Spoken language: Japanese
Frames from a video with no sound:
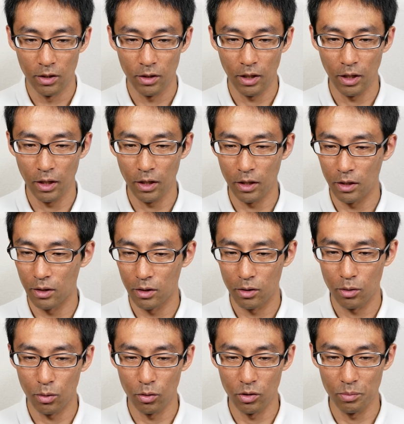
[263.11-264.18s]
で
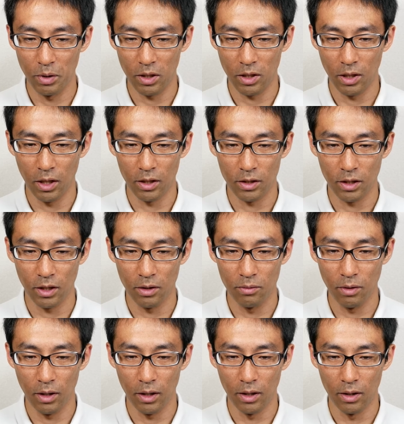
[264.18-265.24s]
取るべき値
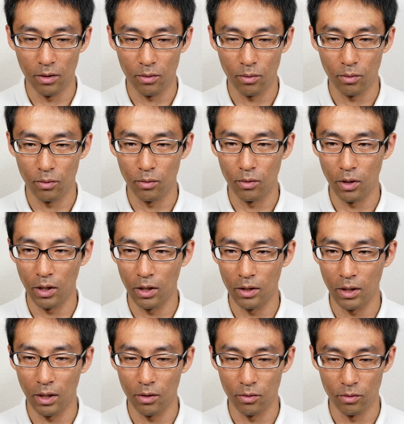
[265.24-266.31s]
はこれ
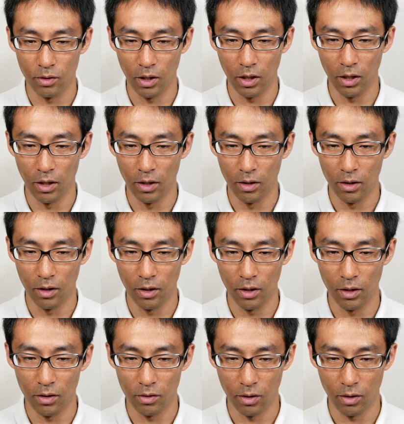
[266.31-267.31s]
なのでえっ、ー、